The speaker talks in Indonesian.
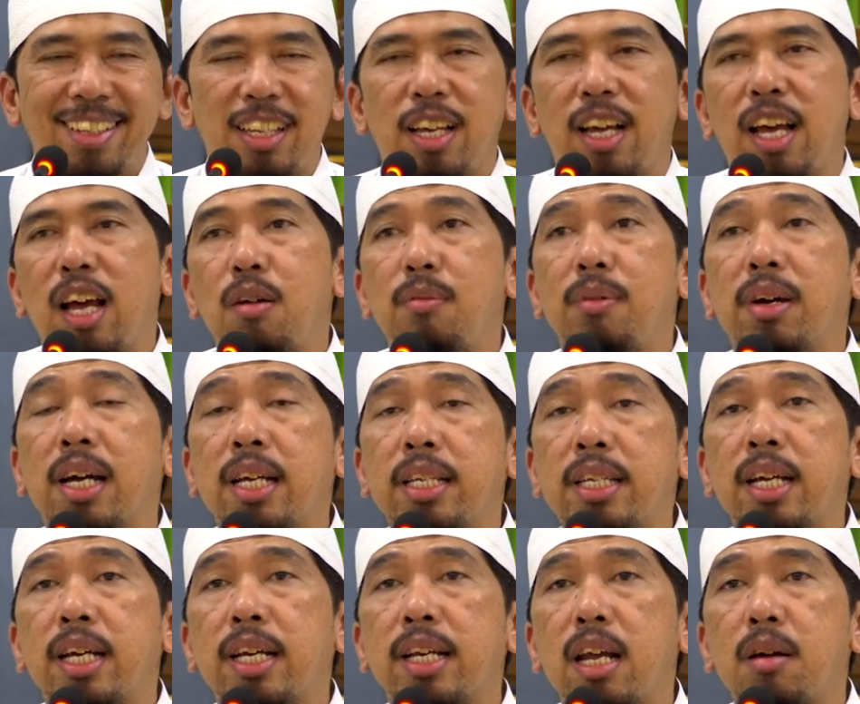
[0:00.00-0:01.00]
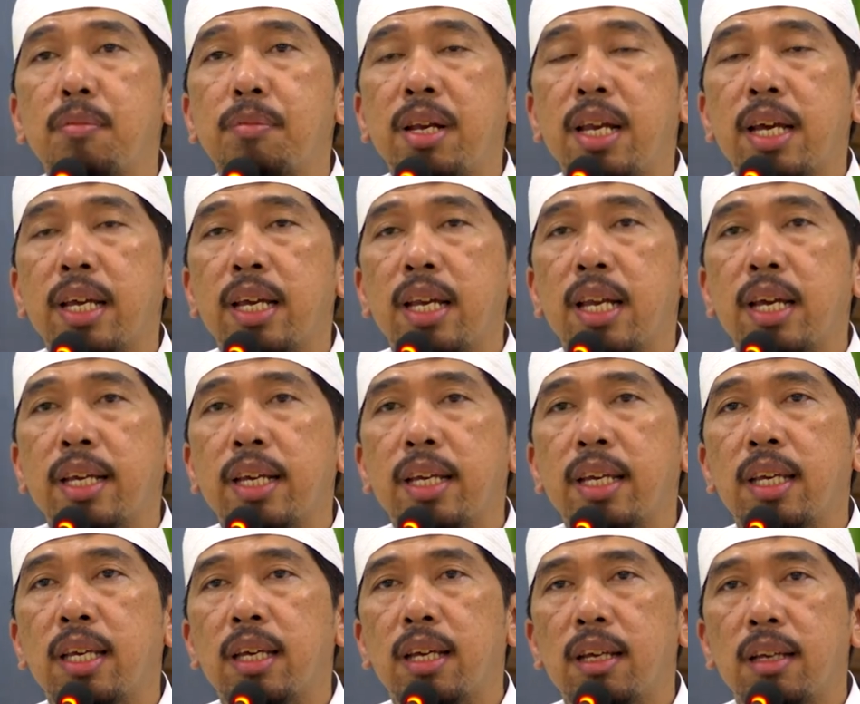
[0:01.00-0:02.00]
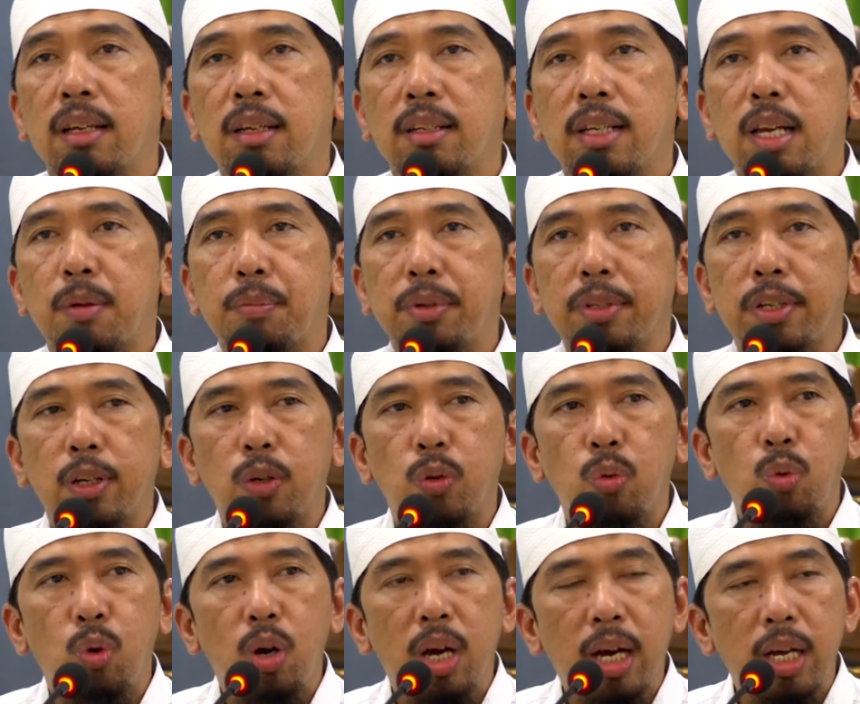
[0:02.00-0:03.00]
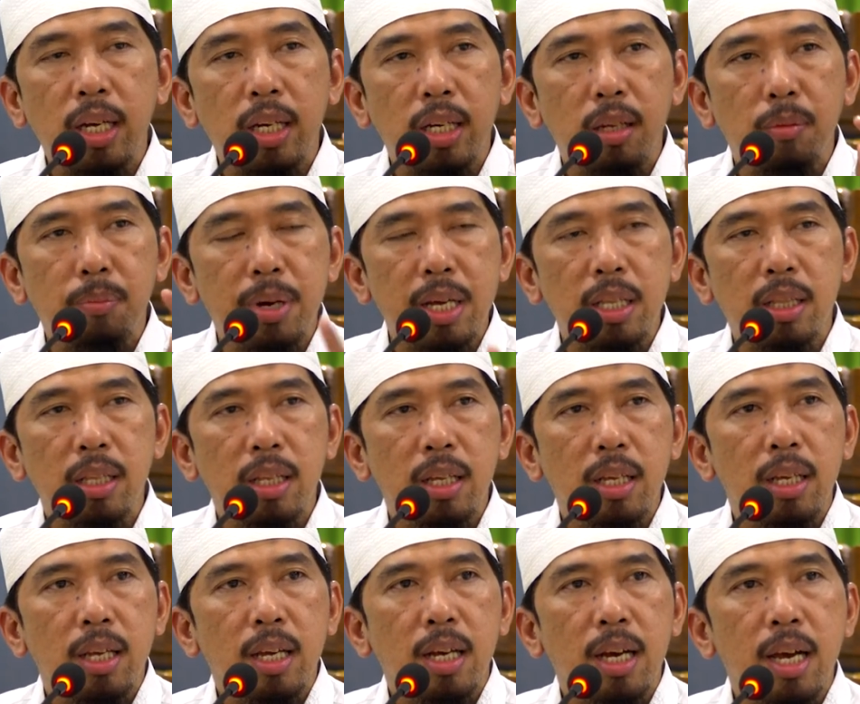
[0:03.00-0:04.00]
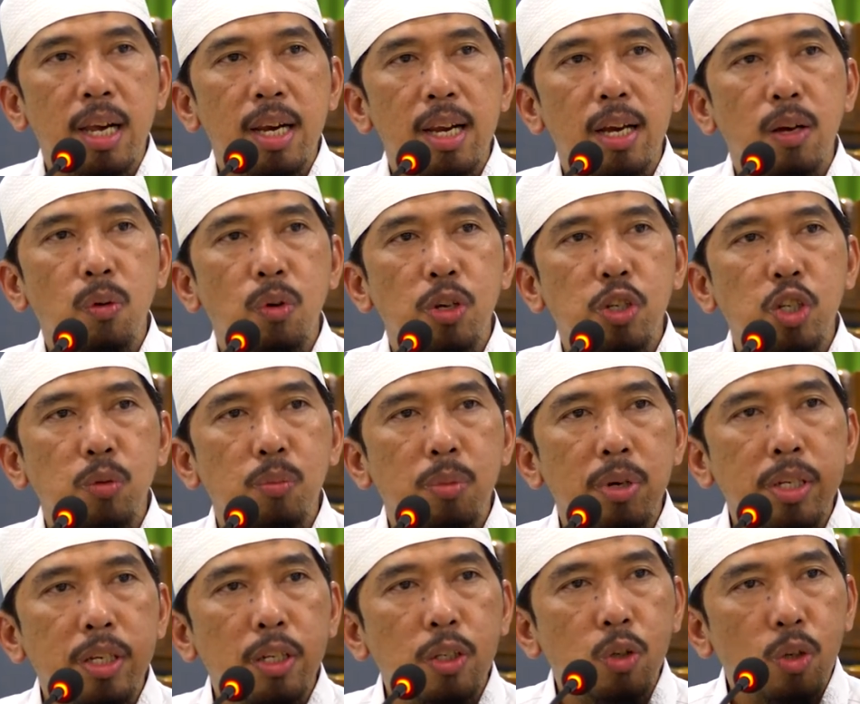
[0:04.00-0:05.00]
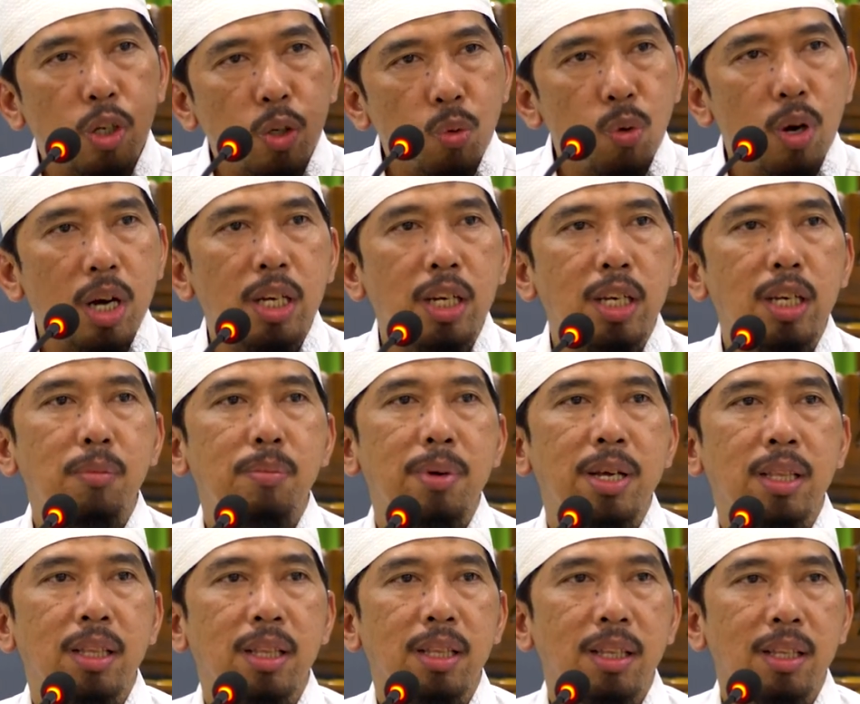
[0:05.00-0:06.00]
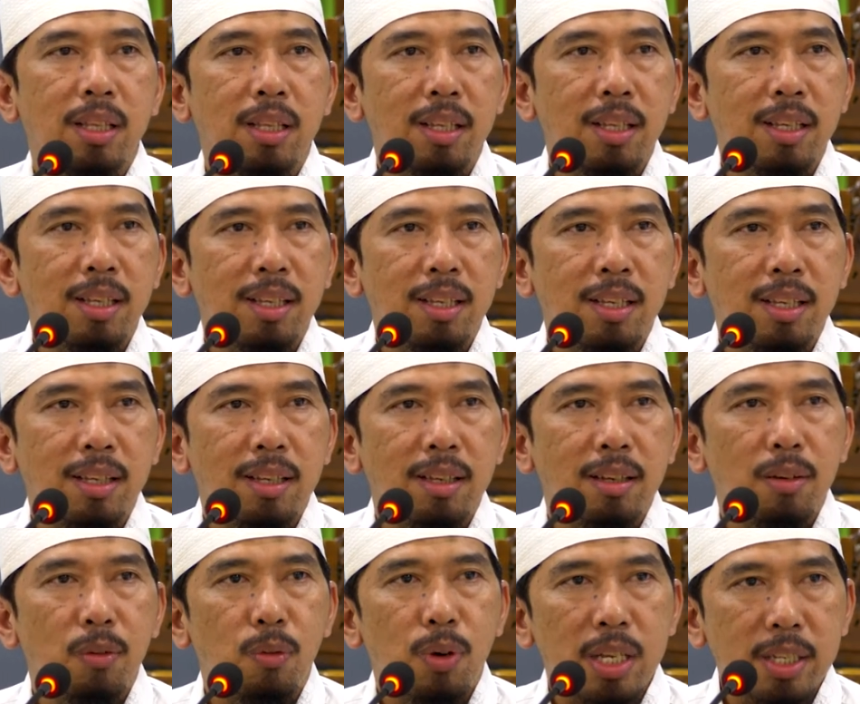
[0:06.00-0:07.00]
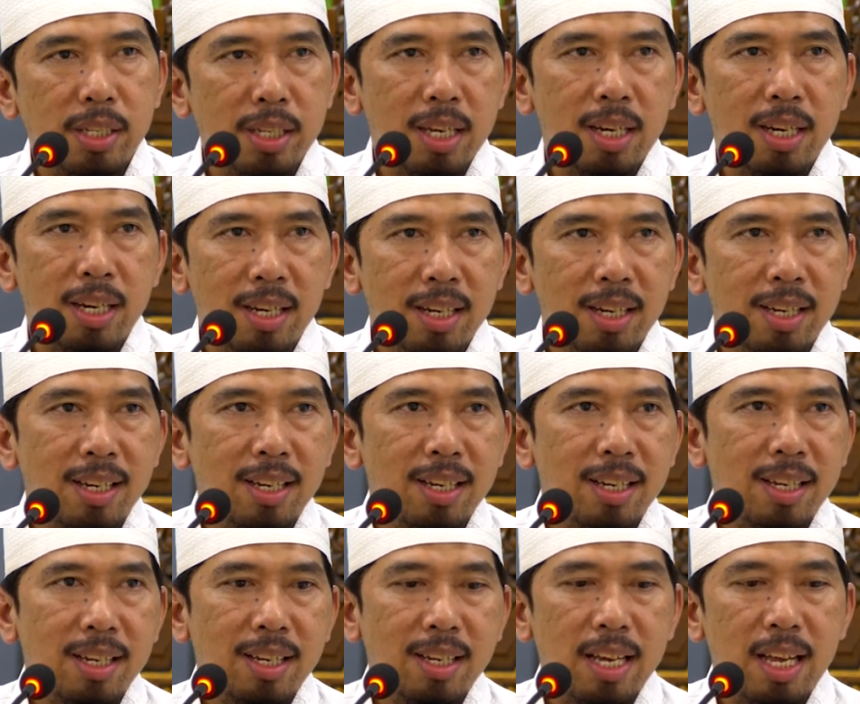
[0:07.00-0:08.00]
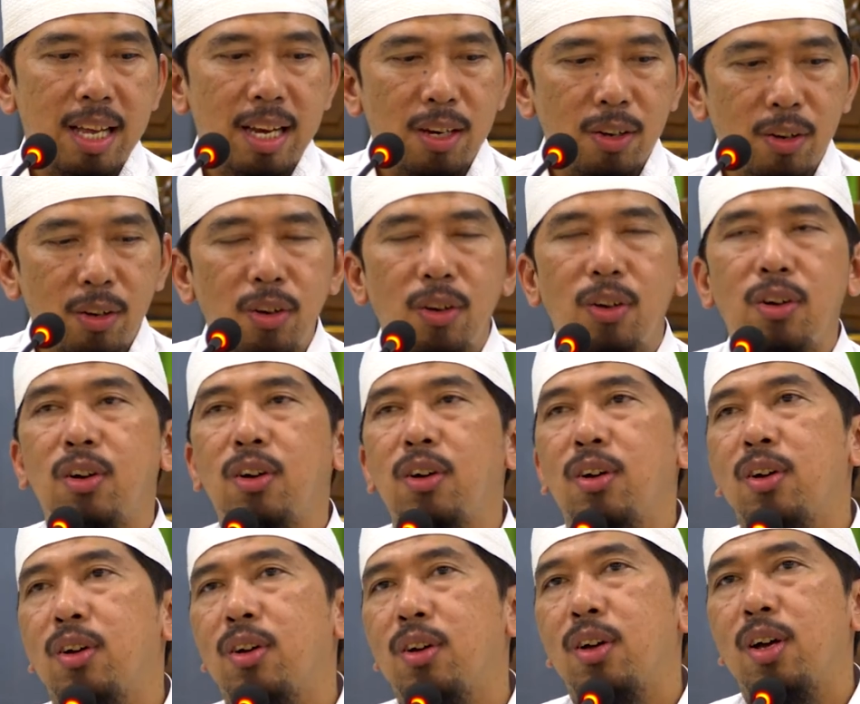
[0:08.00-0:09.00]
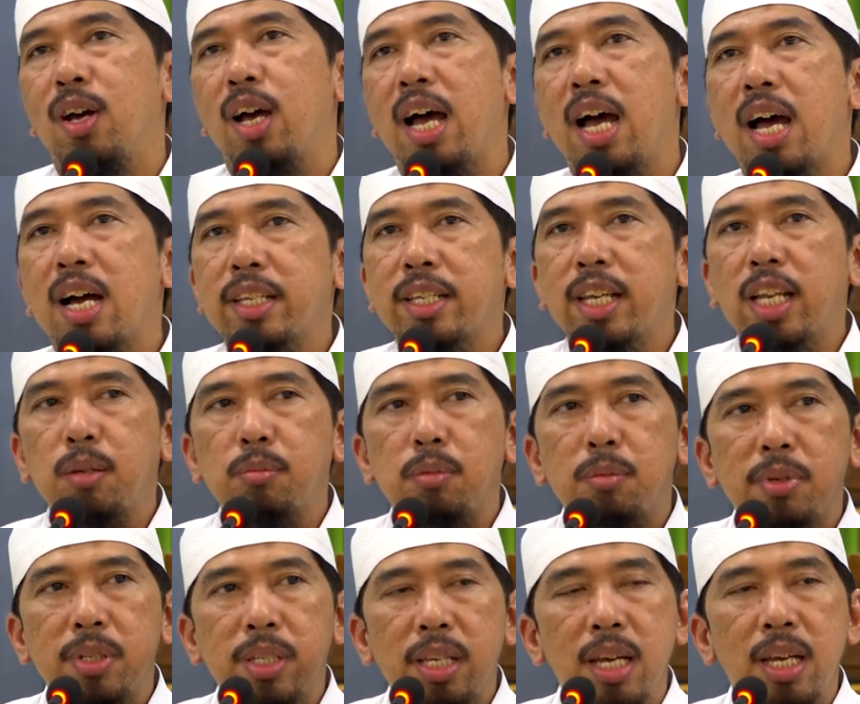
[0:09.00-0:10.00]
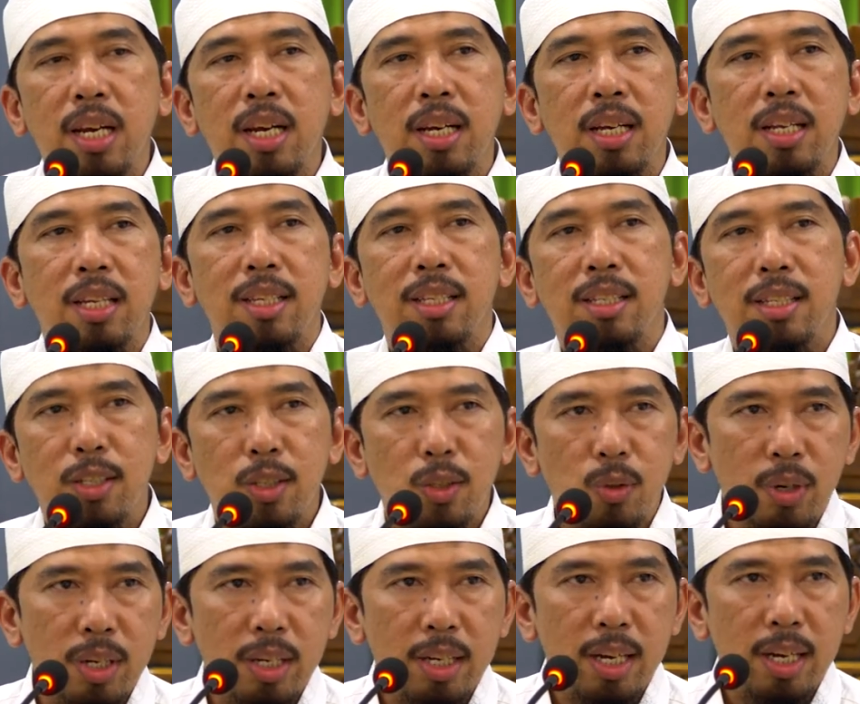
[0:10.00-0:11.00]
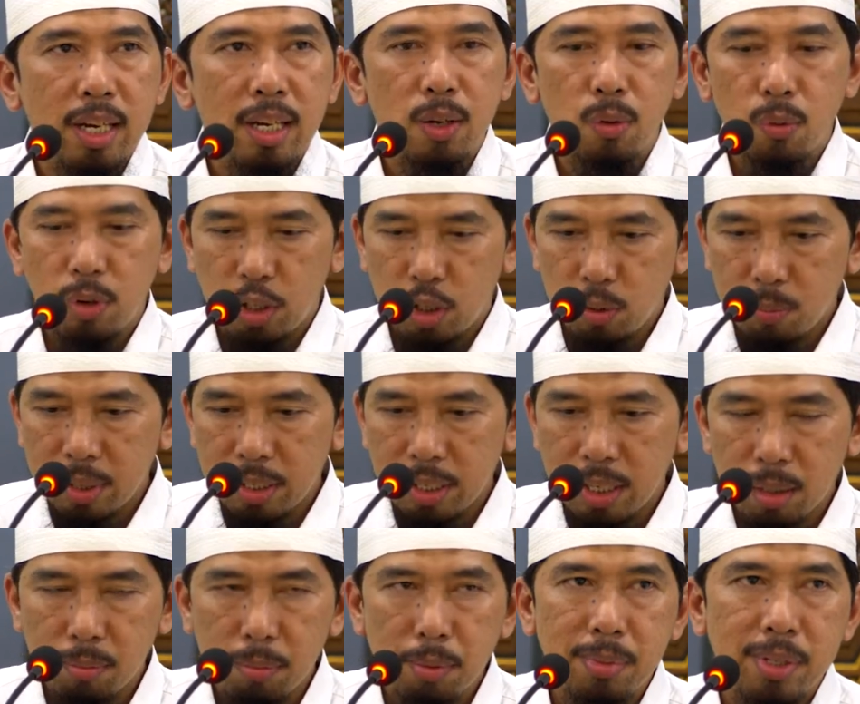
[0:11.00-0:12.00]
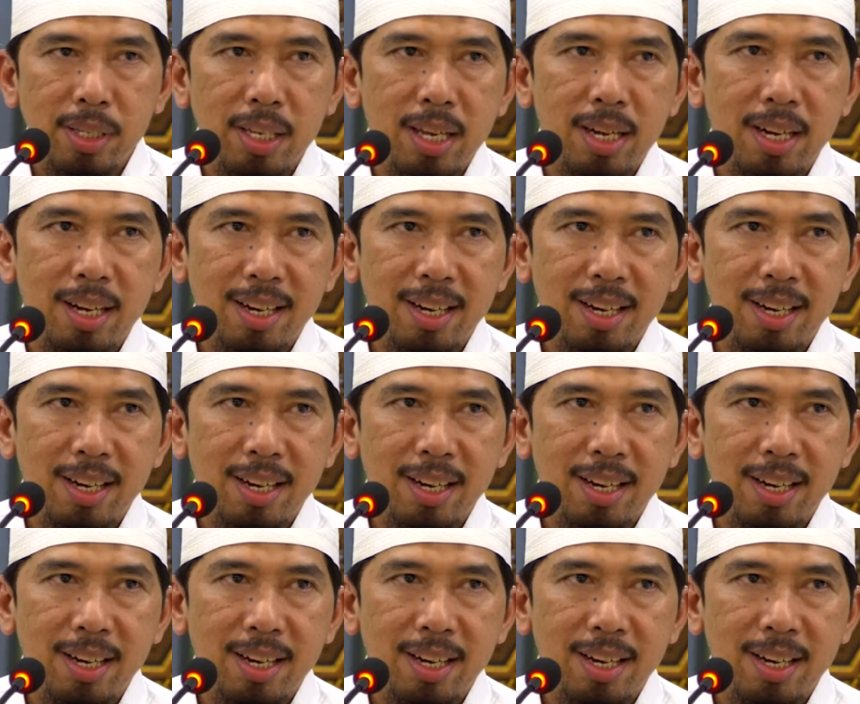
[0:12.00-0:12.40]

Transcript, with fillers: Nah, makanya kenapa laki-laki dapatnya dua kali lipat? Karena kewajibannya juga dua kali lipat. Wajar kalau haknya lebih besar sesuai dengan kewajibannya lebih besar.